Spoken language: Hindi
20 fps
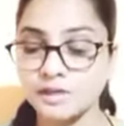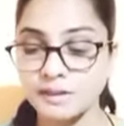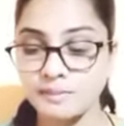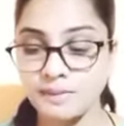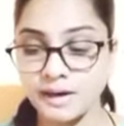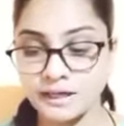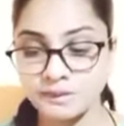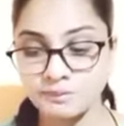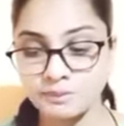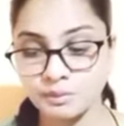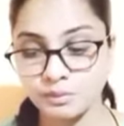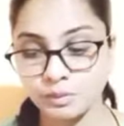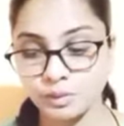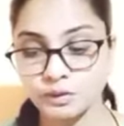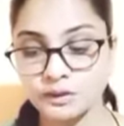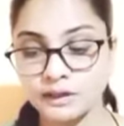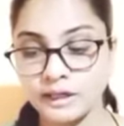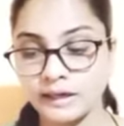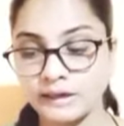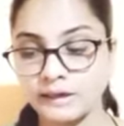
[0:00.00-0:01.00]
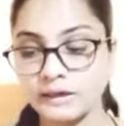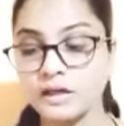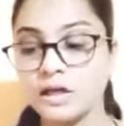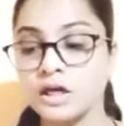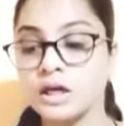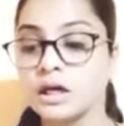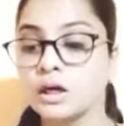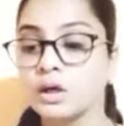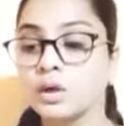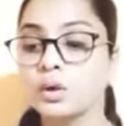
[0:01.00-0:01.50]
के बारे में बोलता है
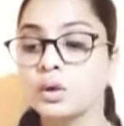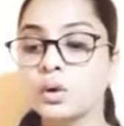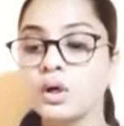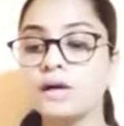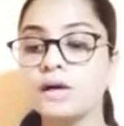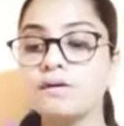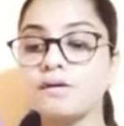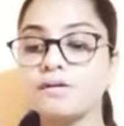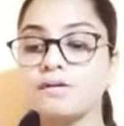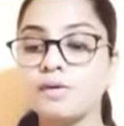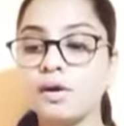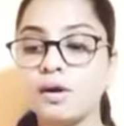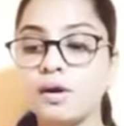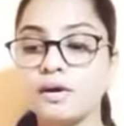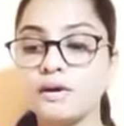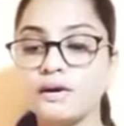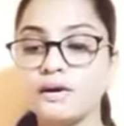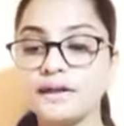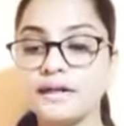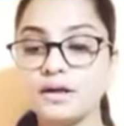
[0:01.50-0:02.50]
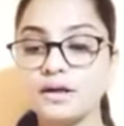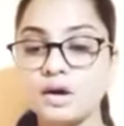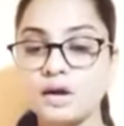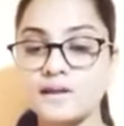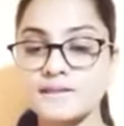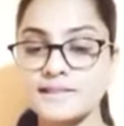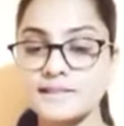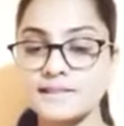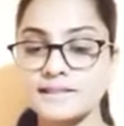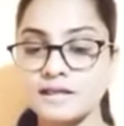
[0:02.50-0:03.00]
whoever voluntarily
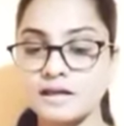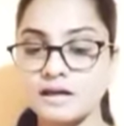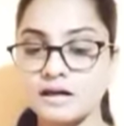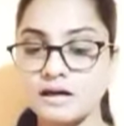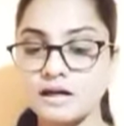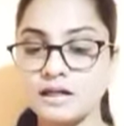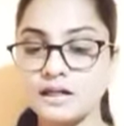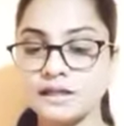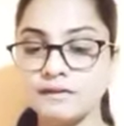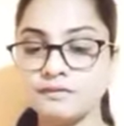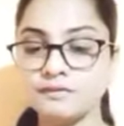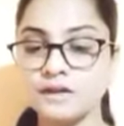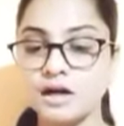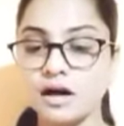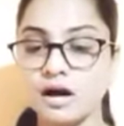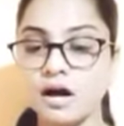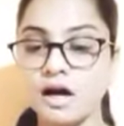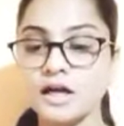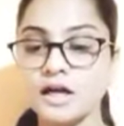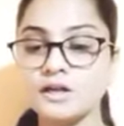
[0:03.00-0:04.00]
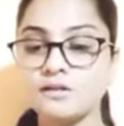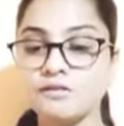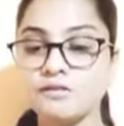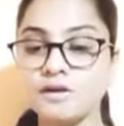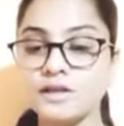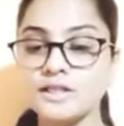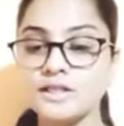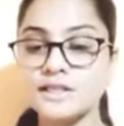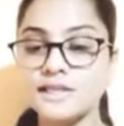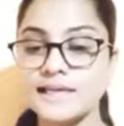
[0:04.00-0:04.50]
causes hurt if the hurt
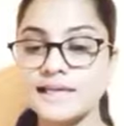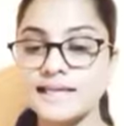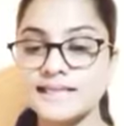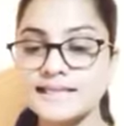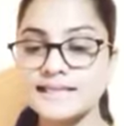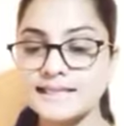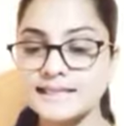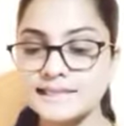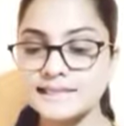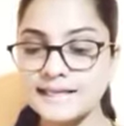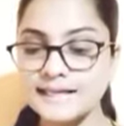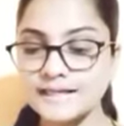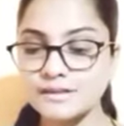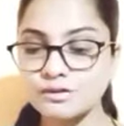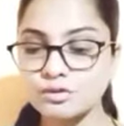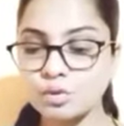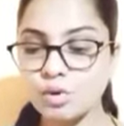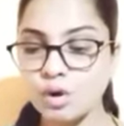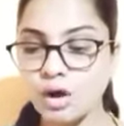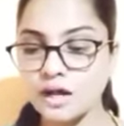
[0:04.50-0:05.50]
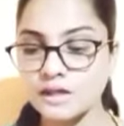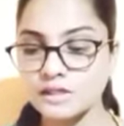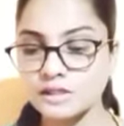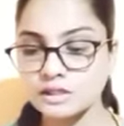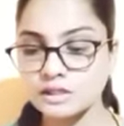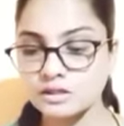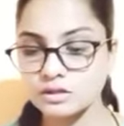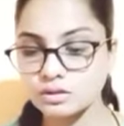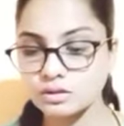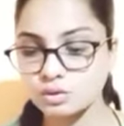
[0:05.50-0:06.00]
which is intended to
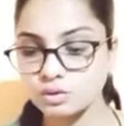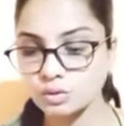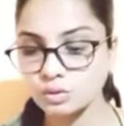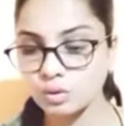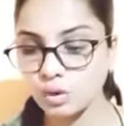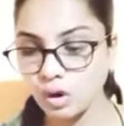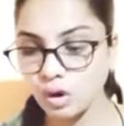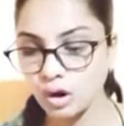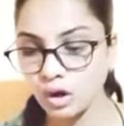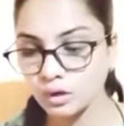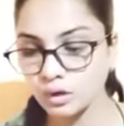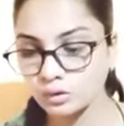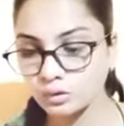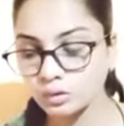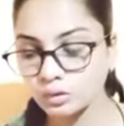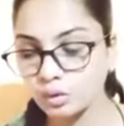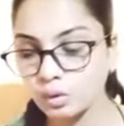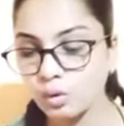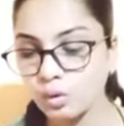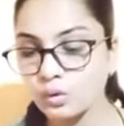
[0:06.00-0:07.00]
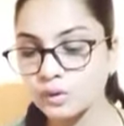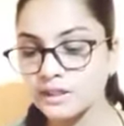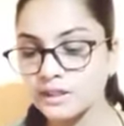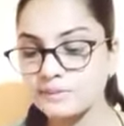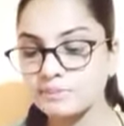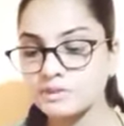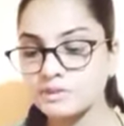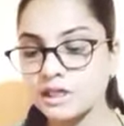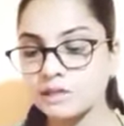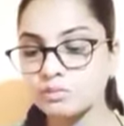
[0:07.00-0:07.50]
cause to or known
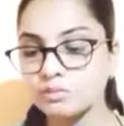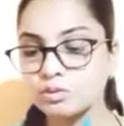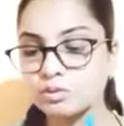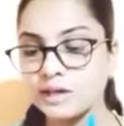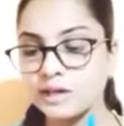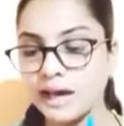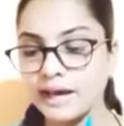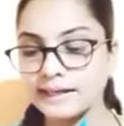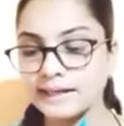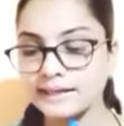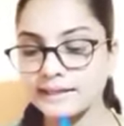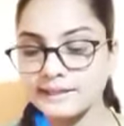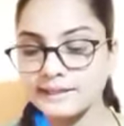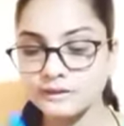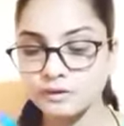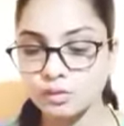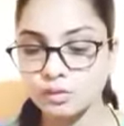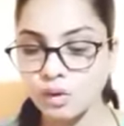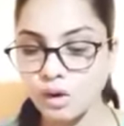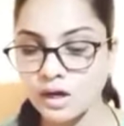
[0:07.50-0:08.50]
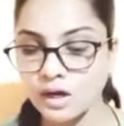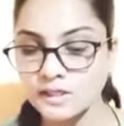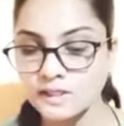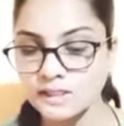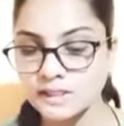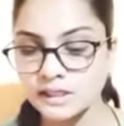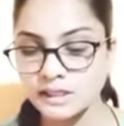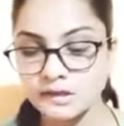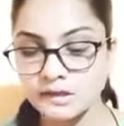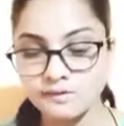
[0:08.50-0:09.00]
himself to be likely to cause
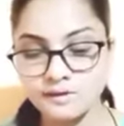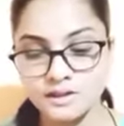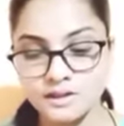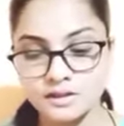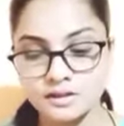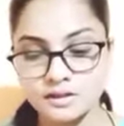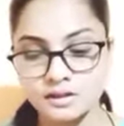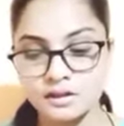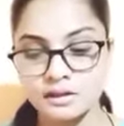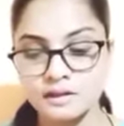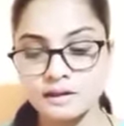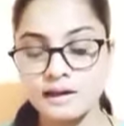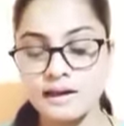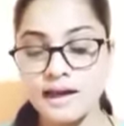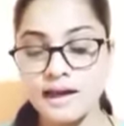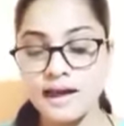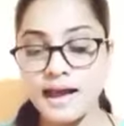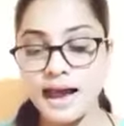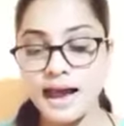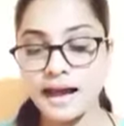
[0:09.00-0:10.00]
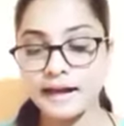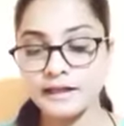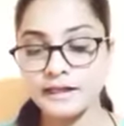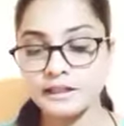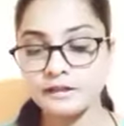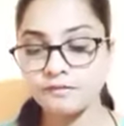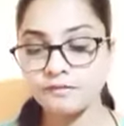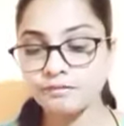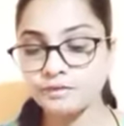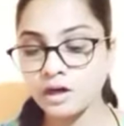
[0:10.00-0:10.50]
a grievous hurt and
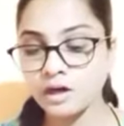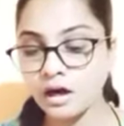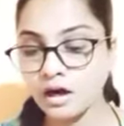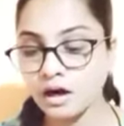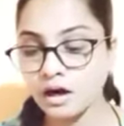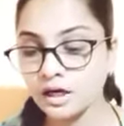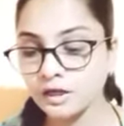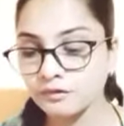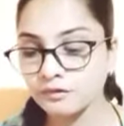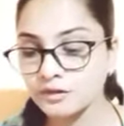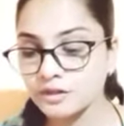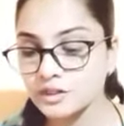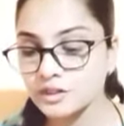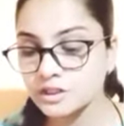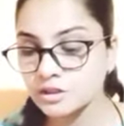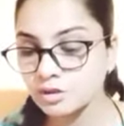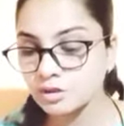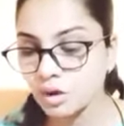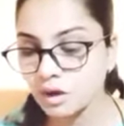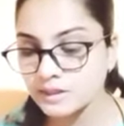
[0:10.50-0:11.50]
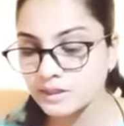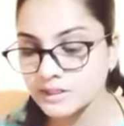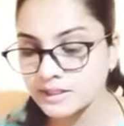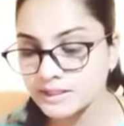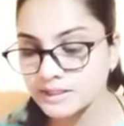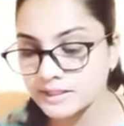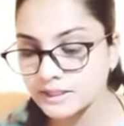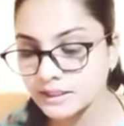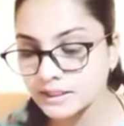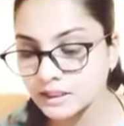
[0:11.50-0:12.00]
if the hurt which is
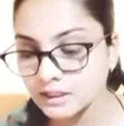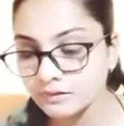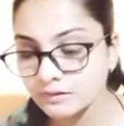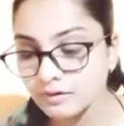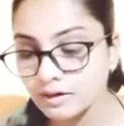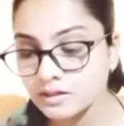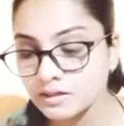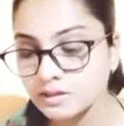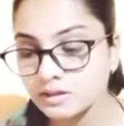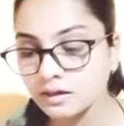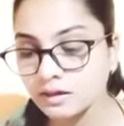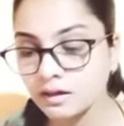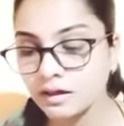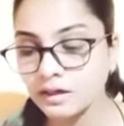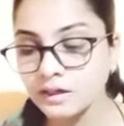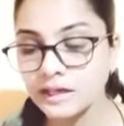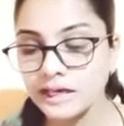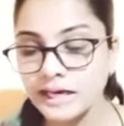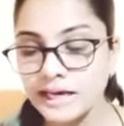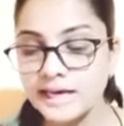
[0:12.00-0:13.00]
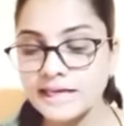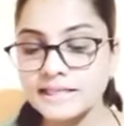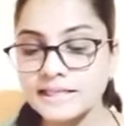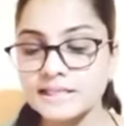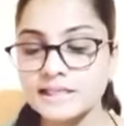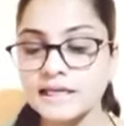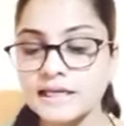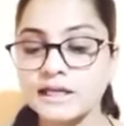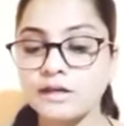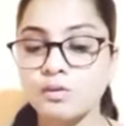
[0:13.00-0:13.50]
causes grievous hurt
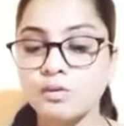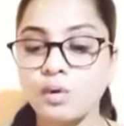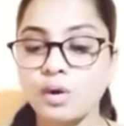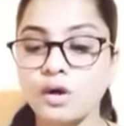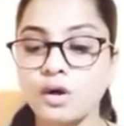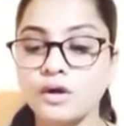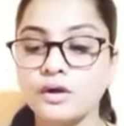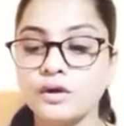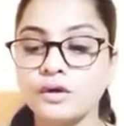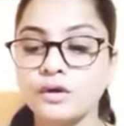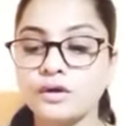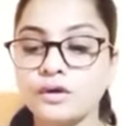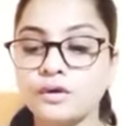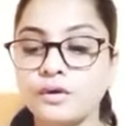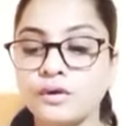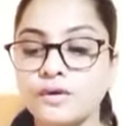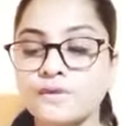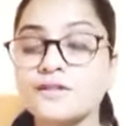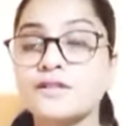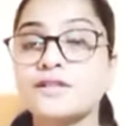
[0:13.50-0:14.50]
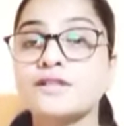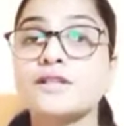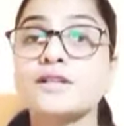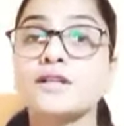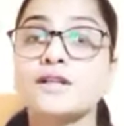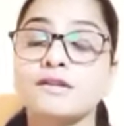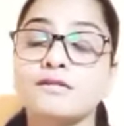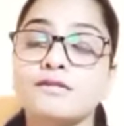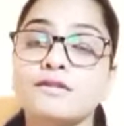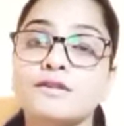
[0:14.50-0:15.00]
is said voluntary causes a
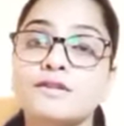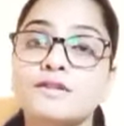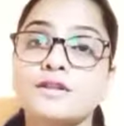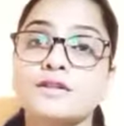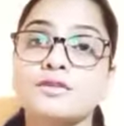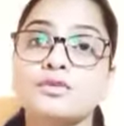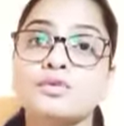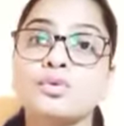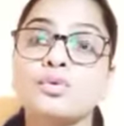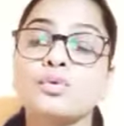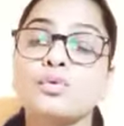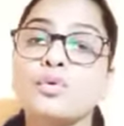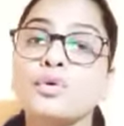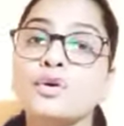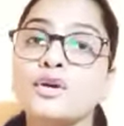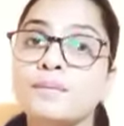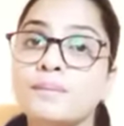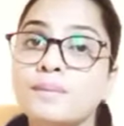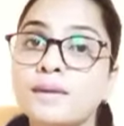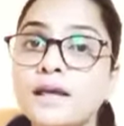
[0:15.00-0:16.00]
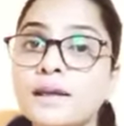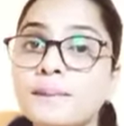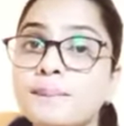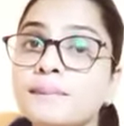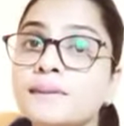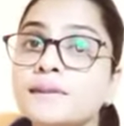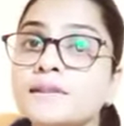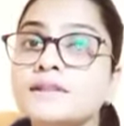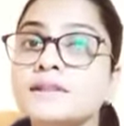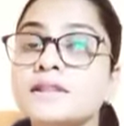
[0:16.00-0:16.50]
grievous hurt jo koi bhi
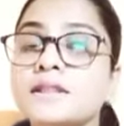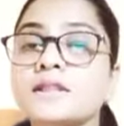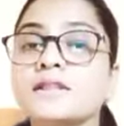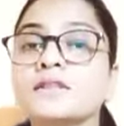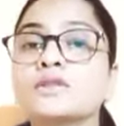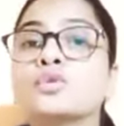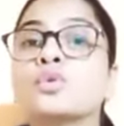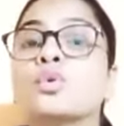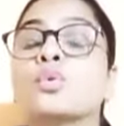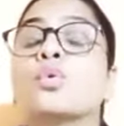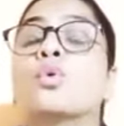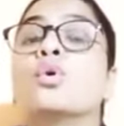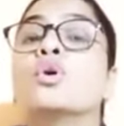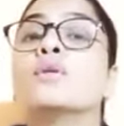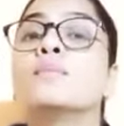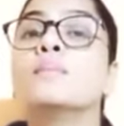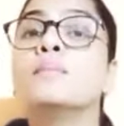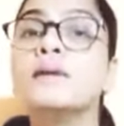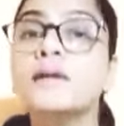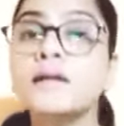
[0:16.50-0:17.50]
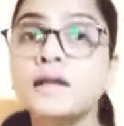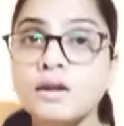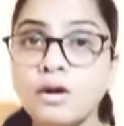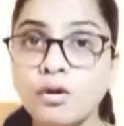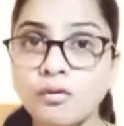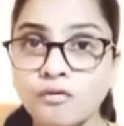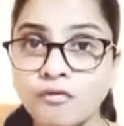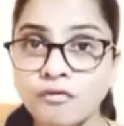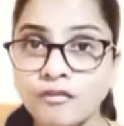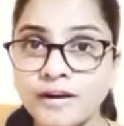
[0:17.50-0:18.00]
person jo koi bhi
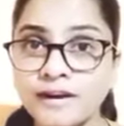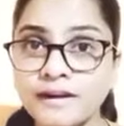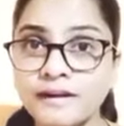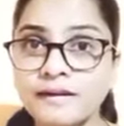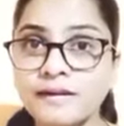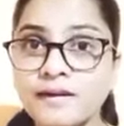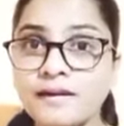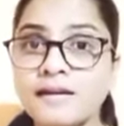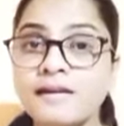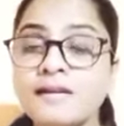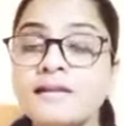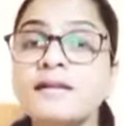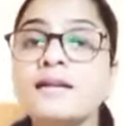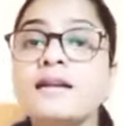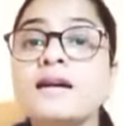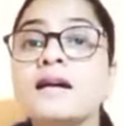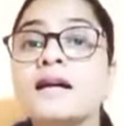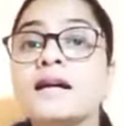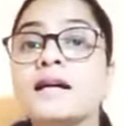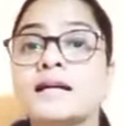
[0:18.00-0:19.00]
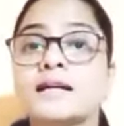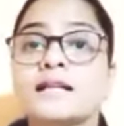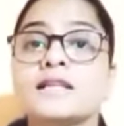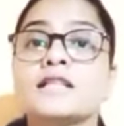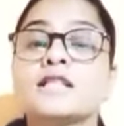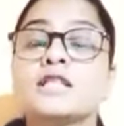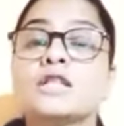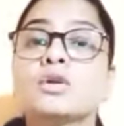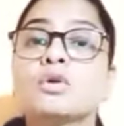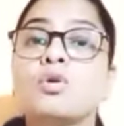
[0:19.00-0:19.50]
offender
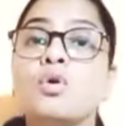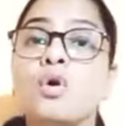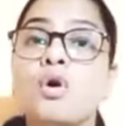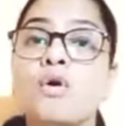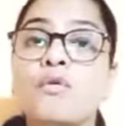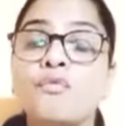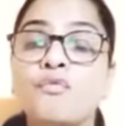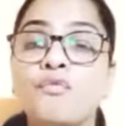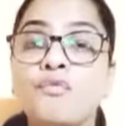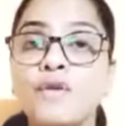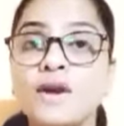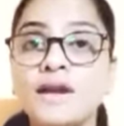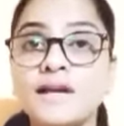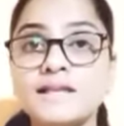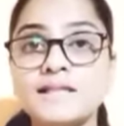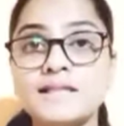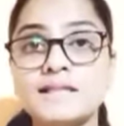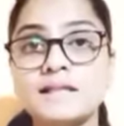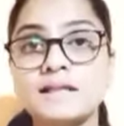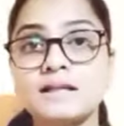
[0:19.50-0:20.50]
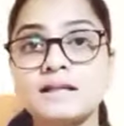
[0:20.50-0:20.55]
किसी को offense